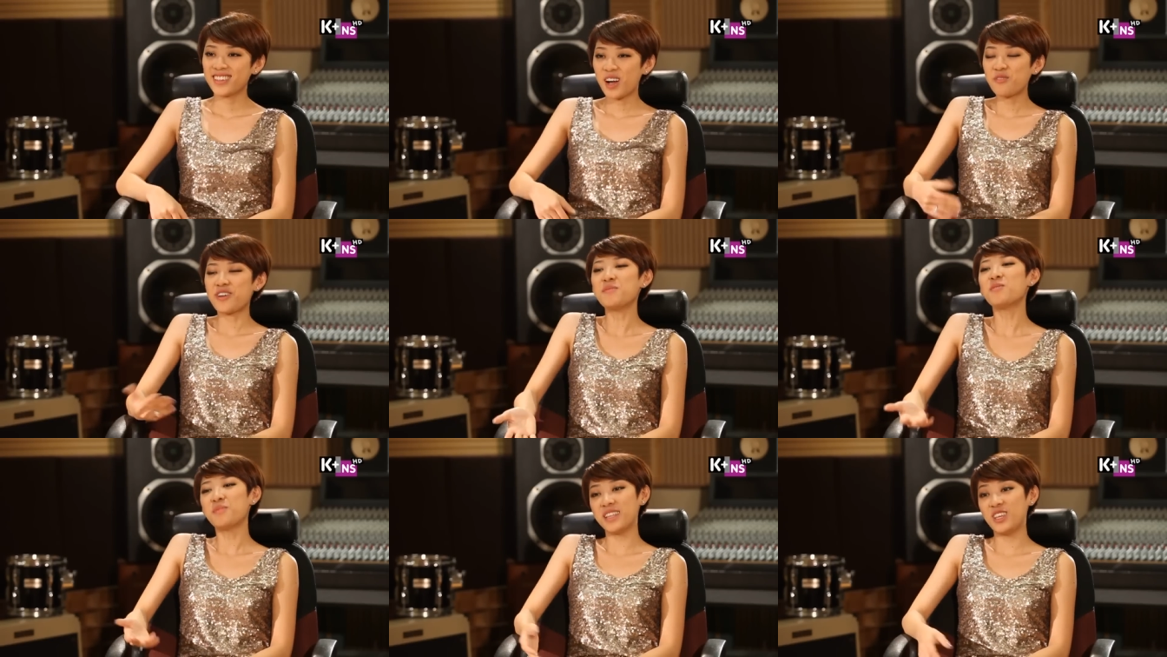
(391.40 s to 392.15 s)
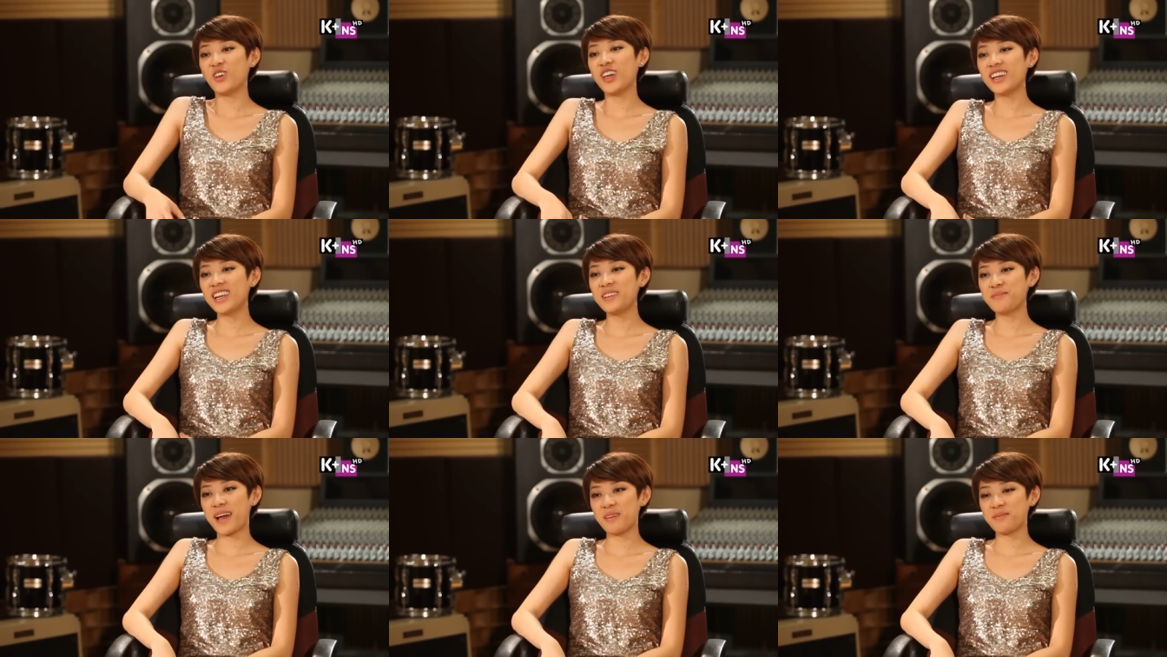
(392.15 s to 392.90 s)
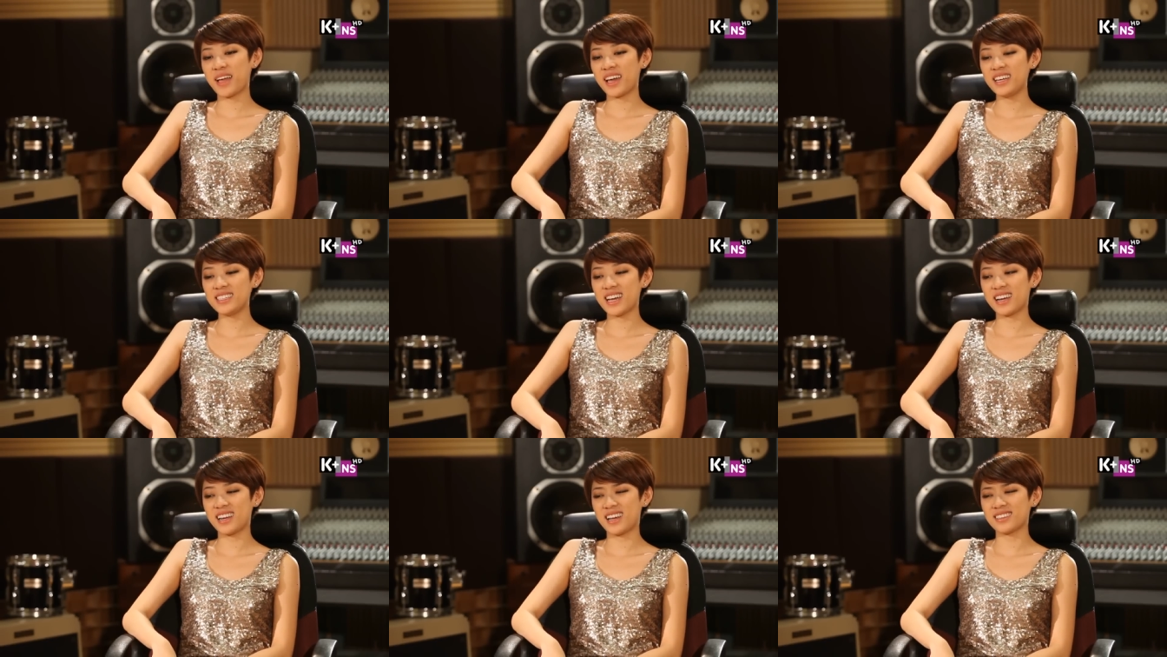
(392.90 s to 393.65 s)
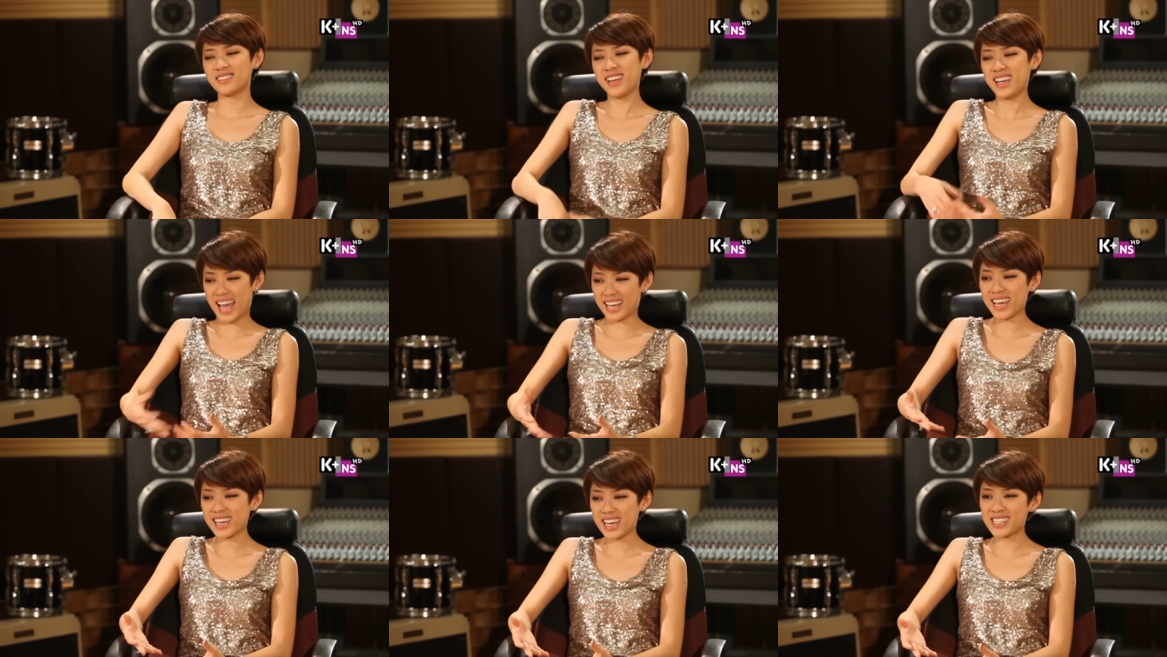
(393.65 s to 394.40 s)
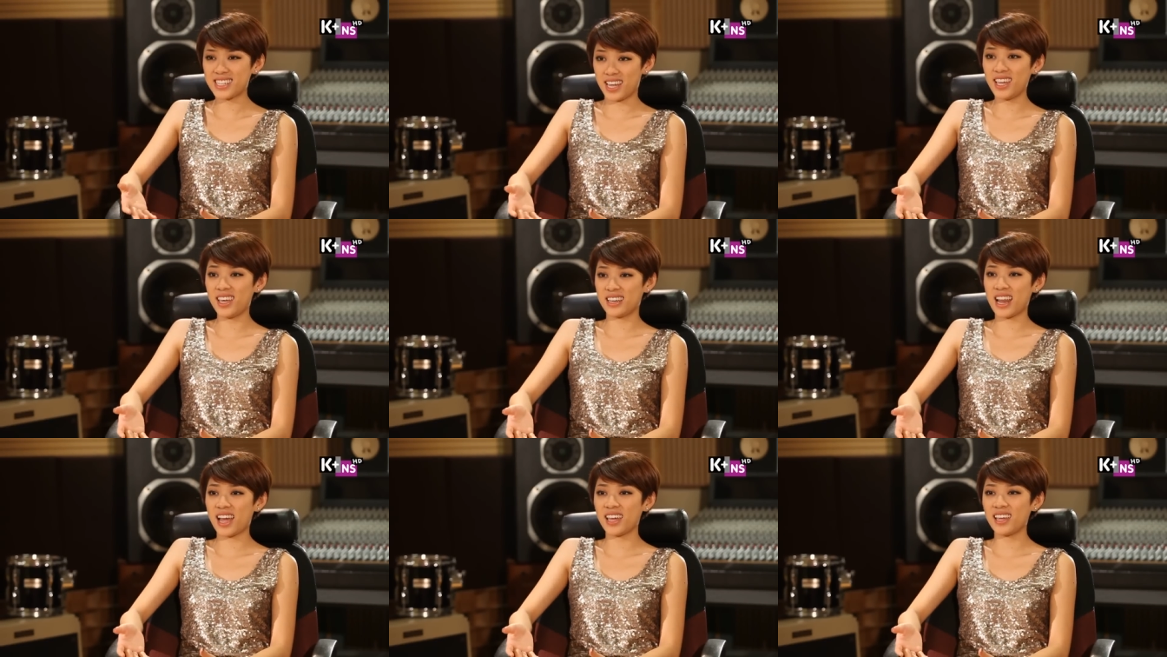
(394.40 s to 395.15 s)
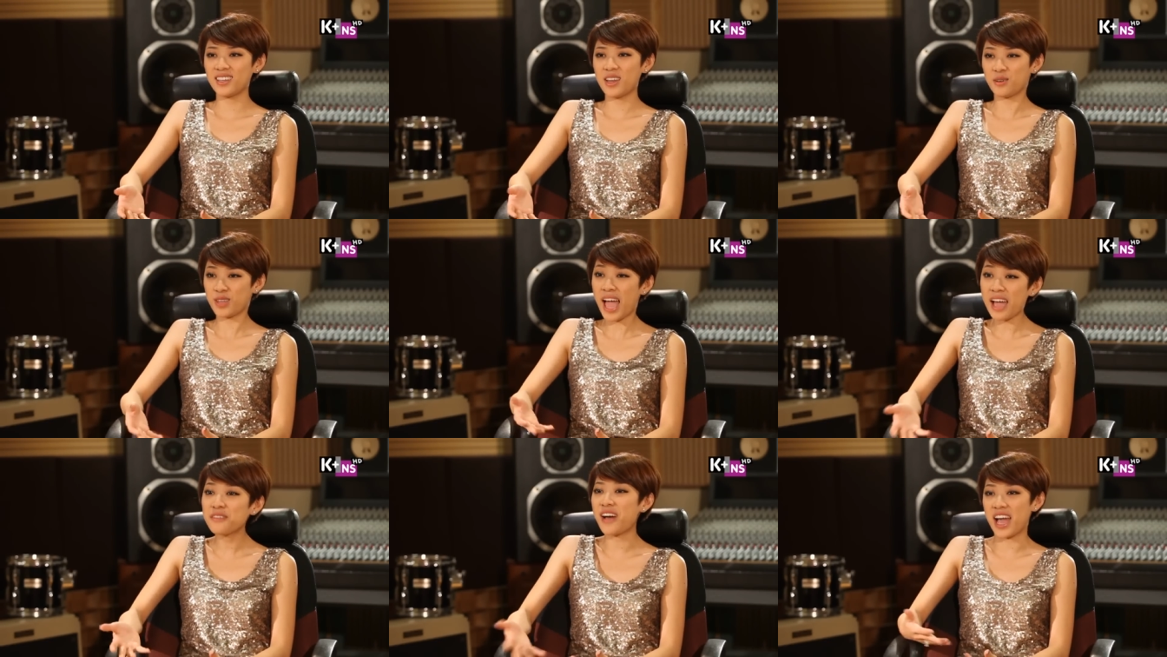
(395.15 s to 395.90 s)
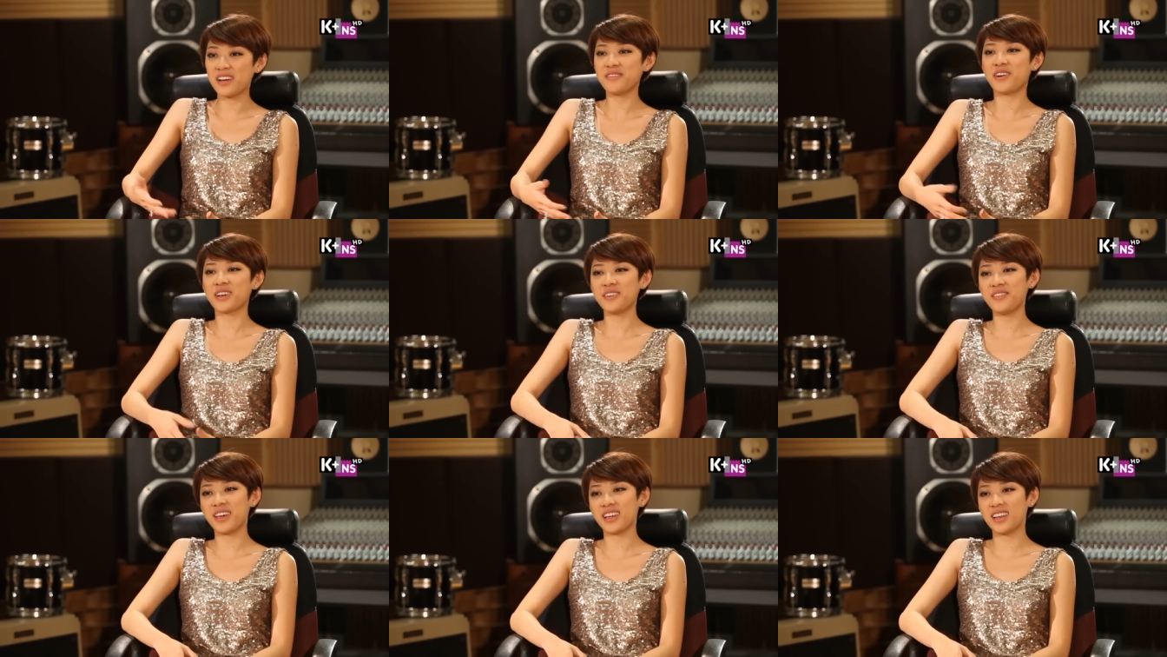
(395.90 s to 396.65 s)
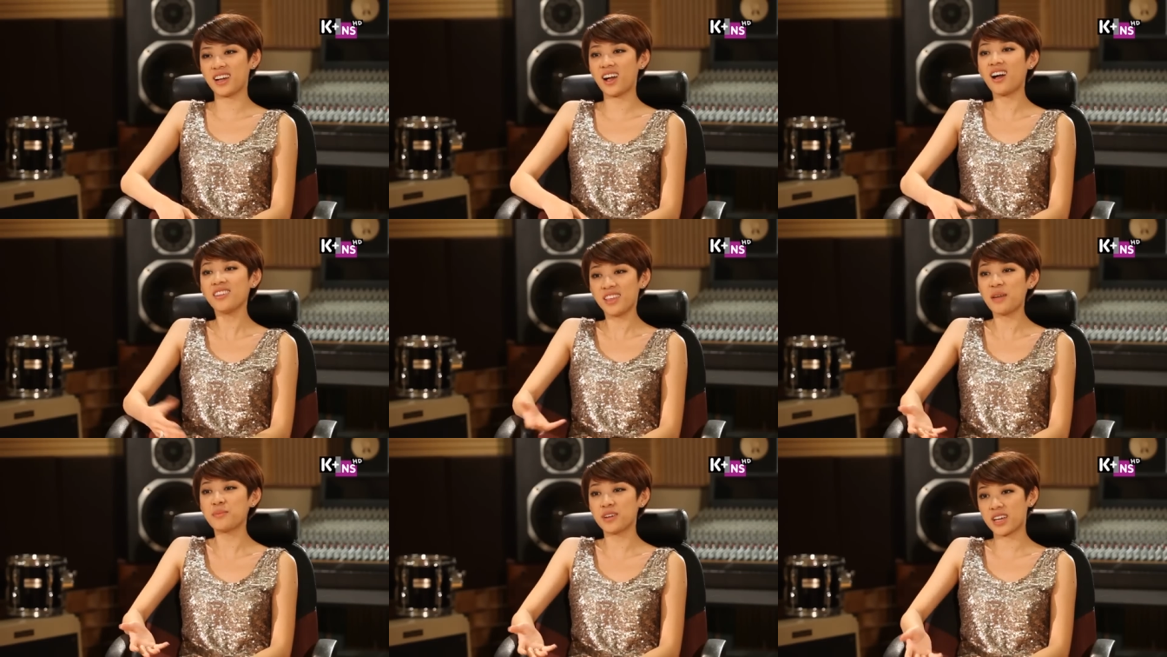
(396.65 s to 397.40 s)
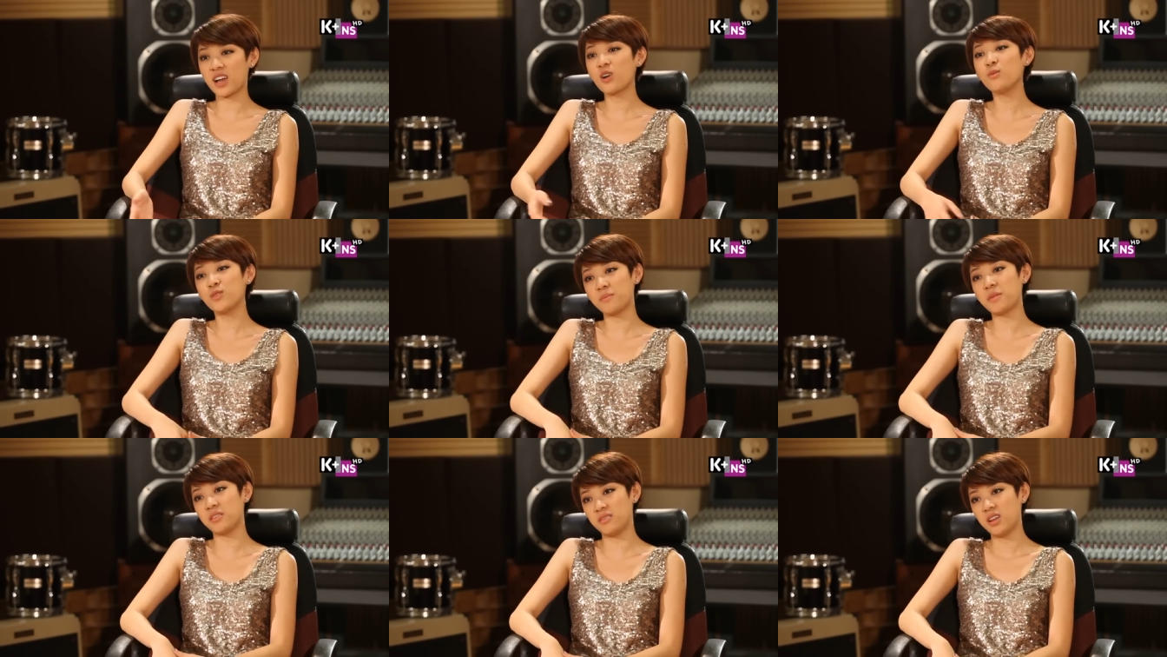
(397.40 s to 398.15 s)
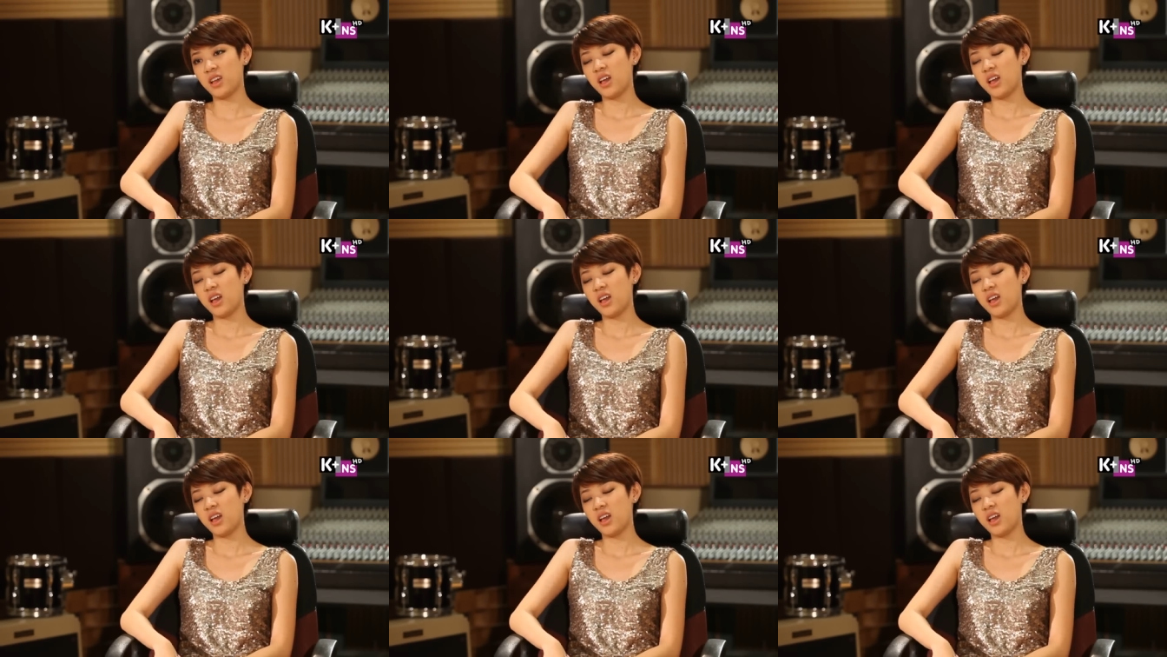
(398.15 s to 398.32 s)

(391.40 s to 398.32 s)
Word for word: không phải một mình chị Yên Linh mà em thấy rằng là tất cả các ca sĩ hiện nay đều than vãn vào cái việc là khó tìm được ca khúc cho mình